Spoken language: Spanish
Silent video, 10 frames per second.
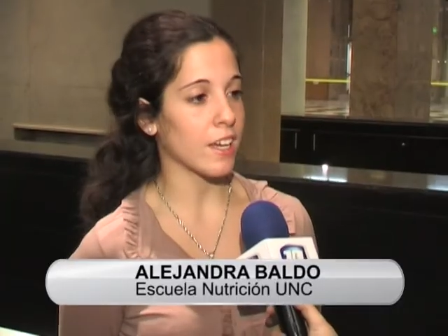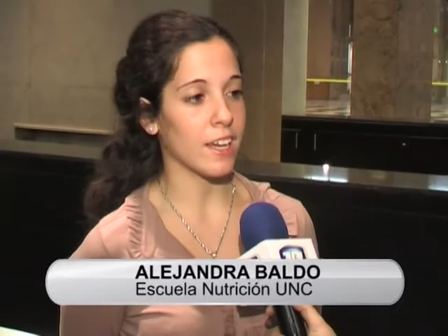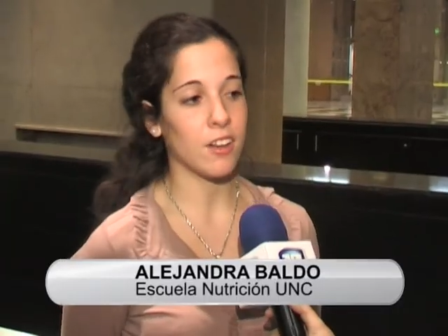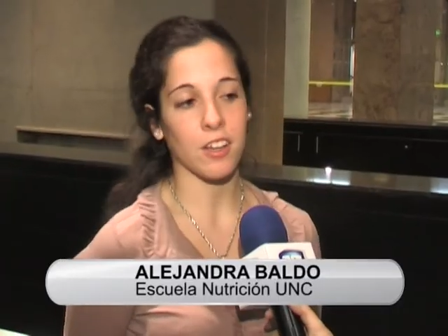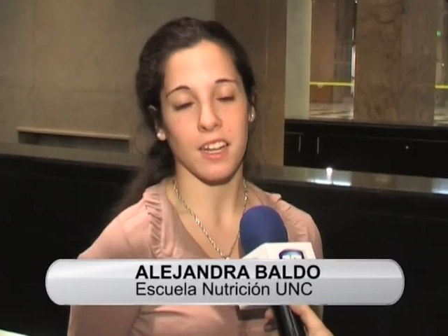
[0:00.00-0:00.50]
que
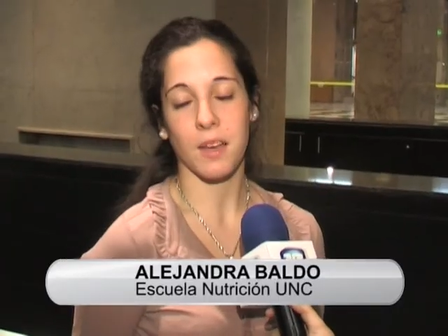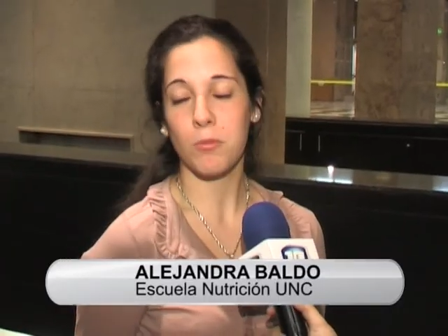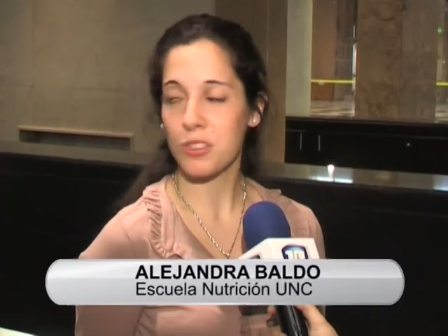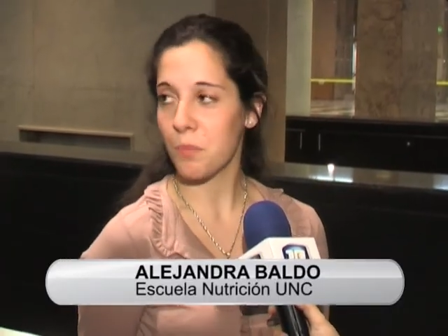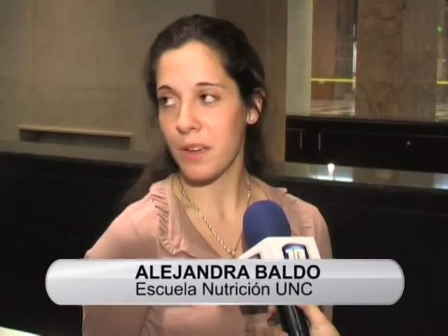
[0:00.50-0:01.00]
es lo que le da
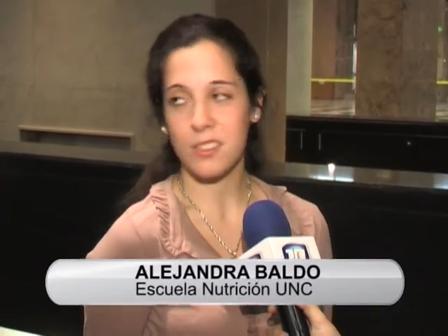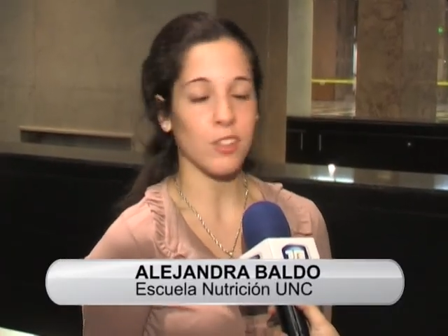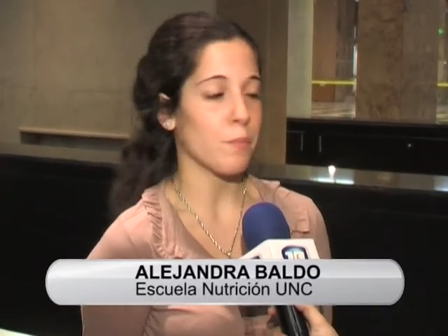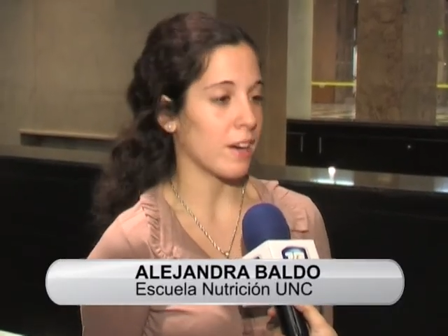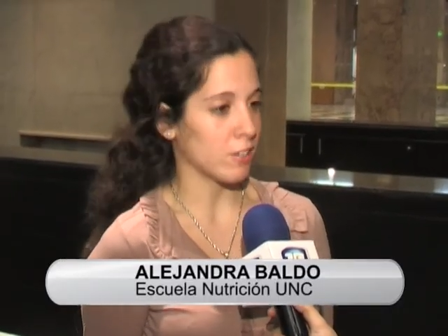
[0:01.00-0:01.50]
mucho peso
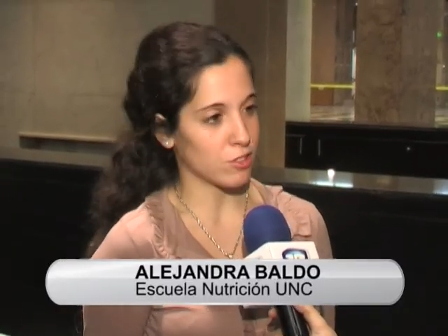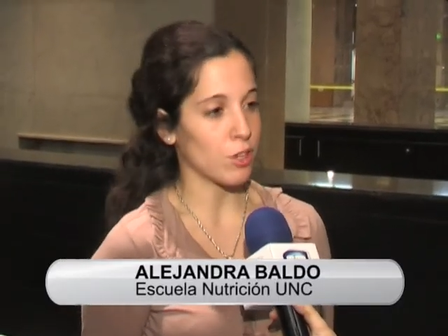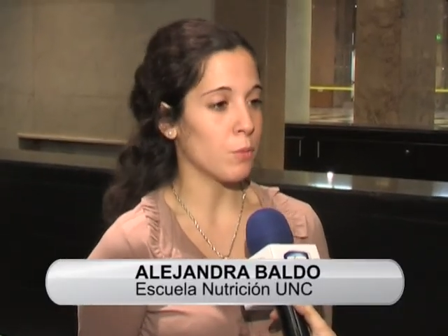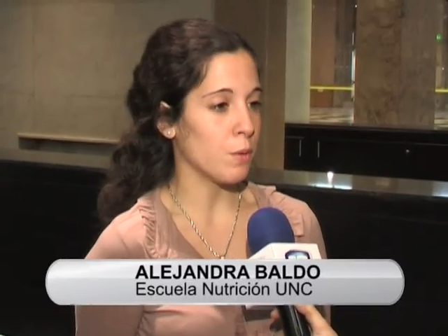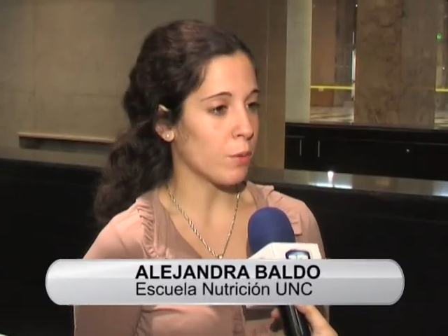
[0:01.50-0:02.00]
y para
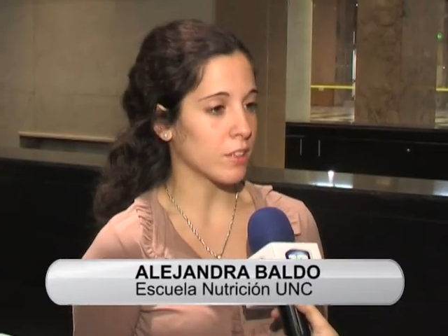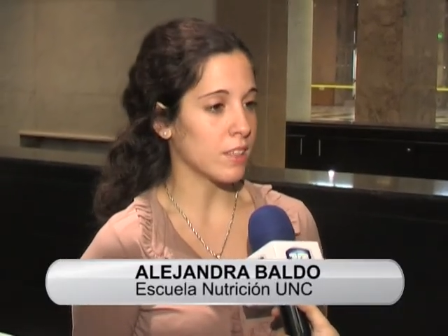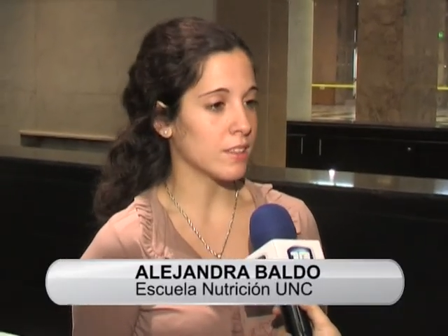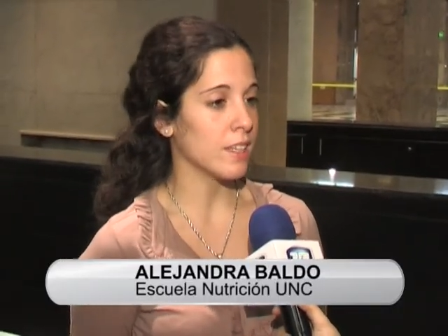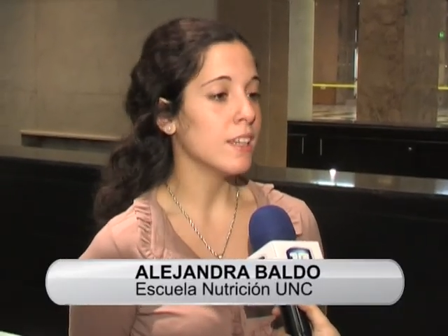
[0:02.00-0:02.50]
nosotros es muy
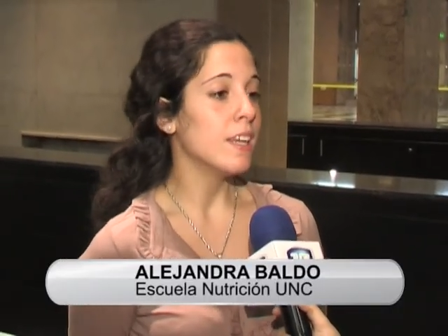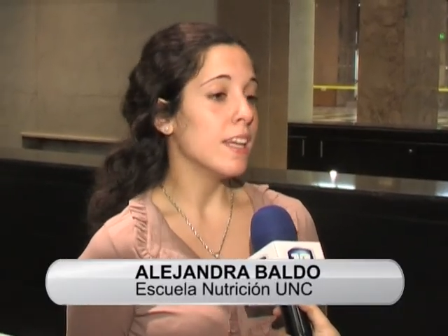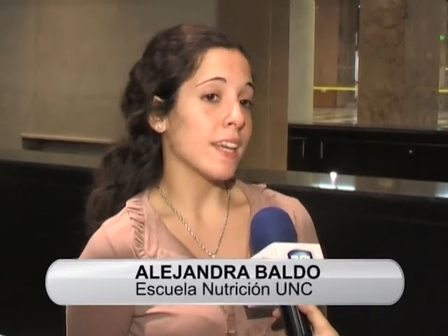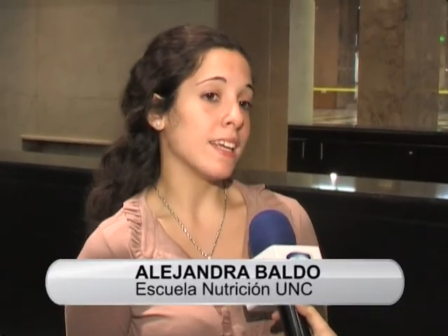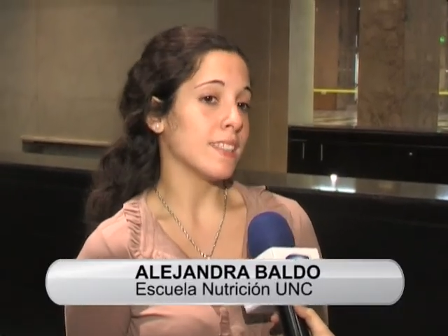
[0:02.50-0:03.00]
importante,
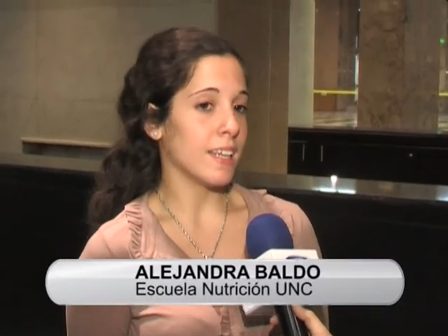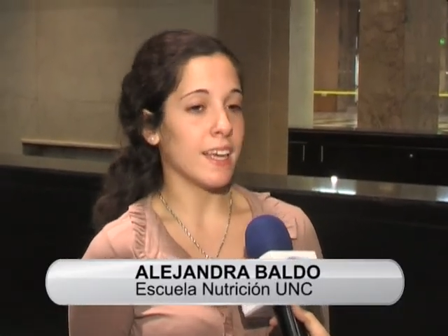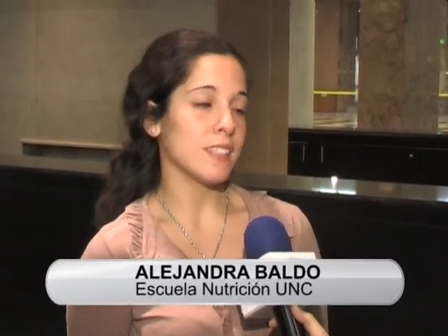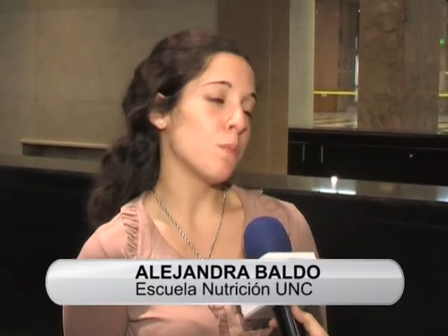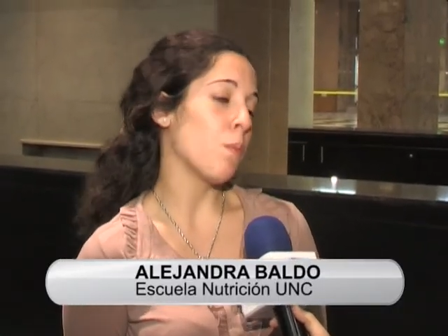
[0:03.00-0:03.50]
que
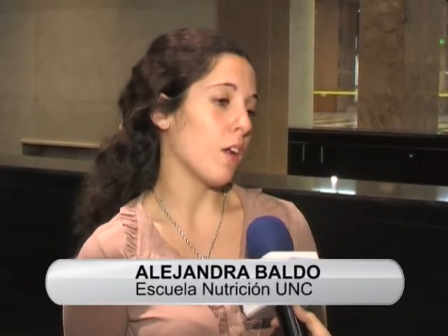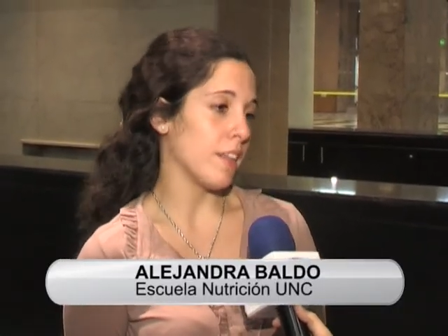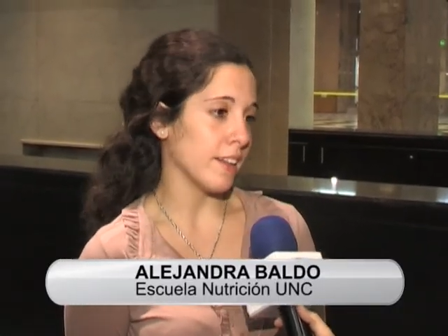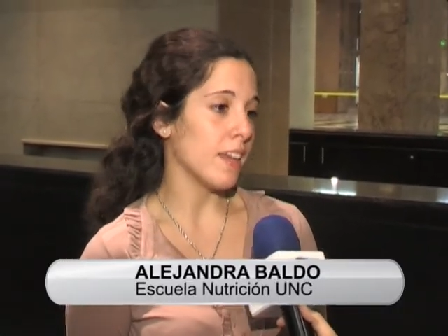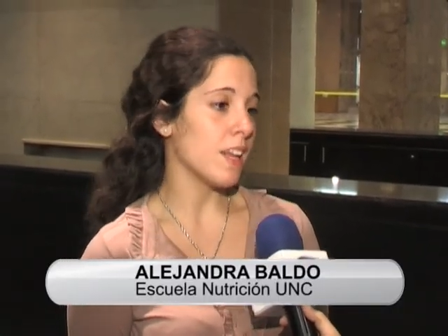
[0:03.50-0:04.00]
es por la
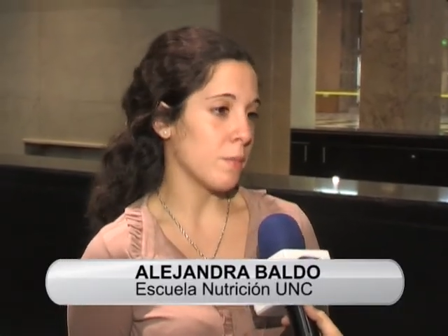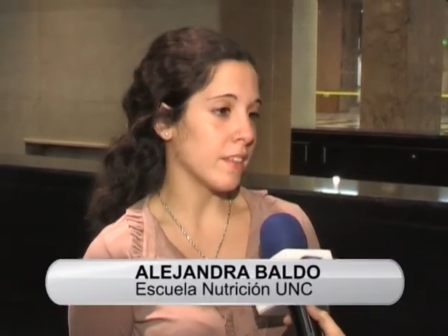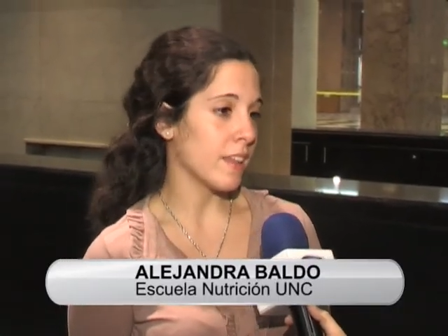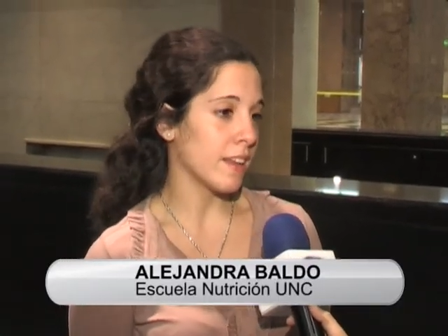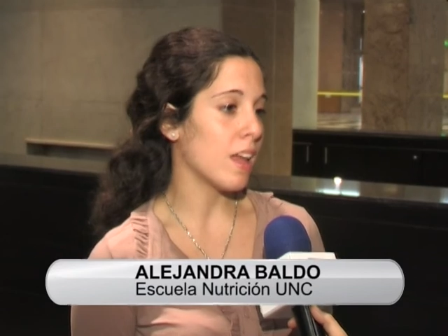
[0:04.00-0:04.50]
dignidad
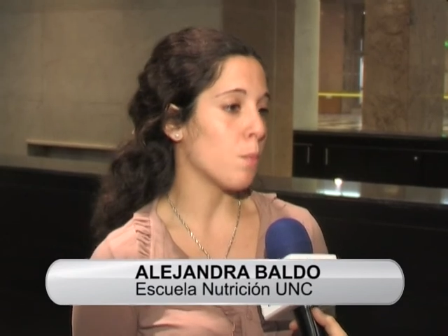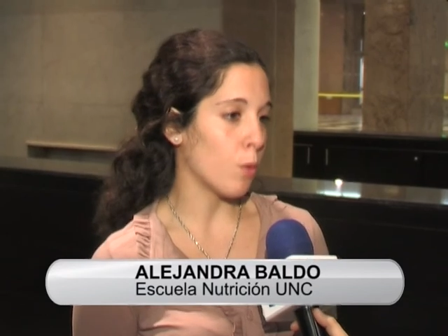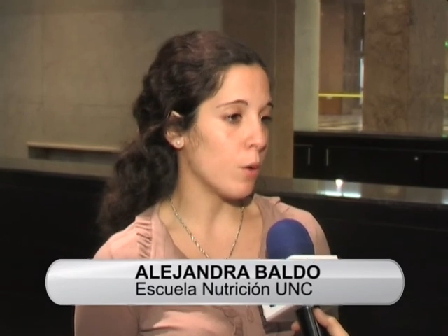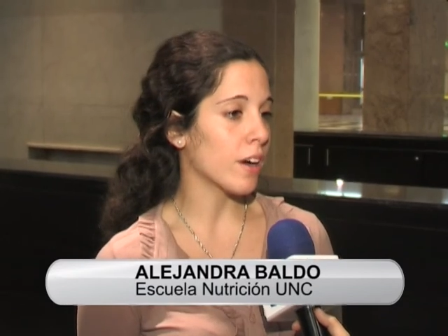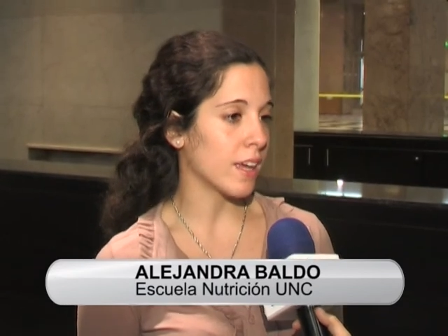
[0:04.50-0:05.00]
alimentaria del
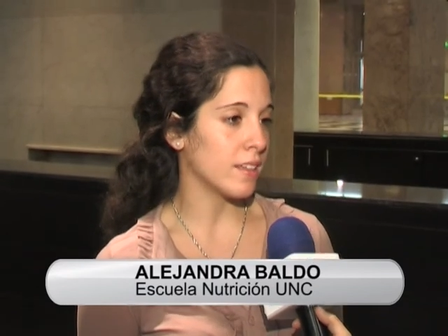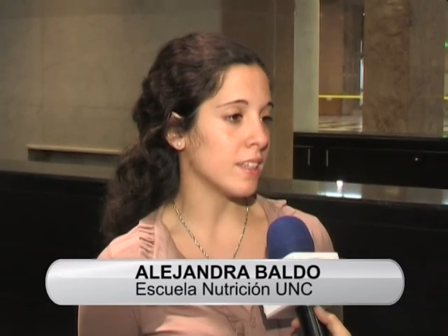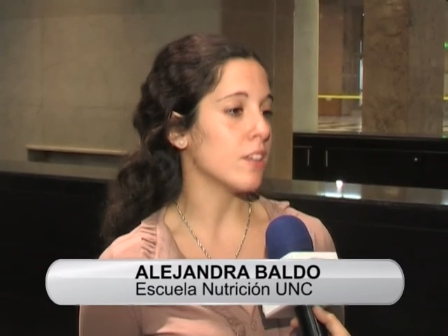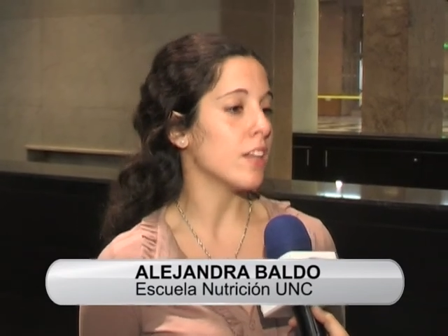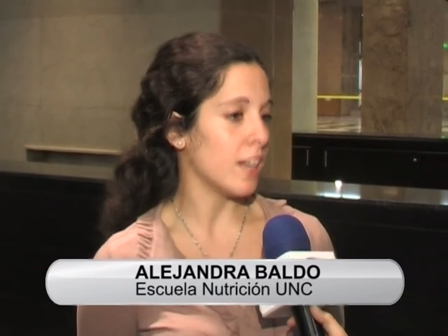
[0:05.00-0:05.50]
pueblo
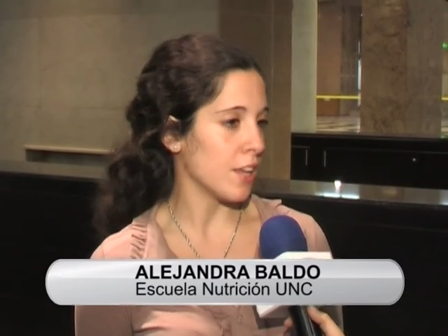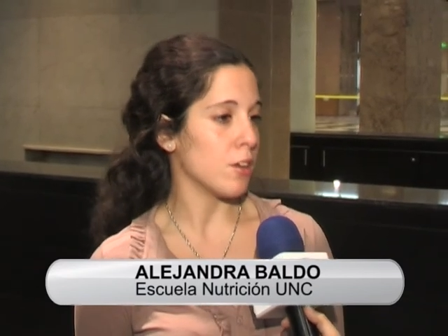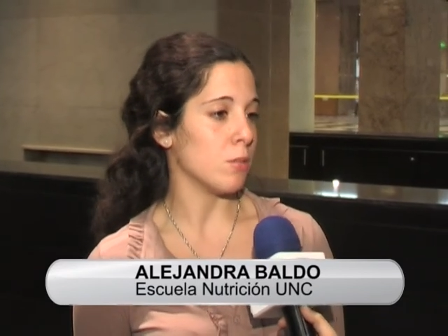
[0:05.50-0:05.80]
argentino en el año del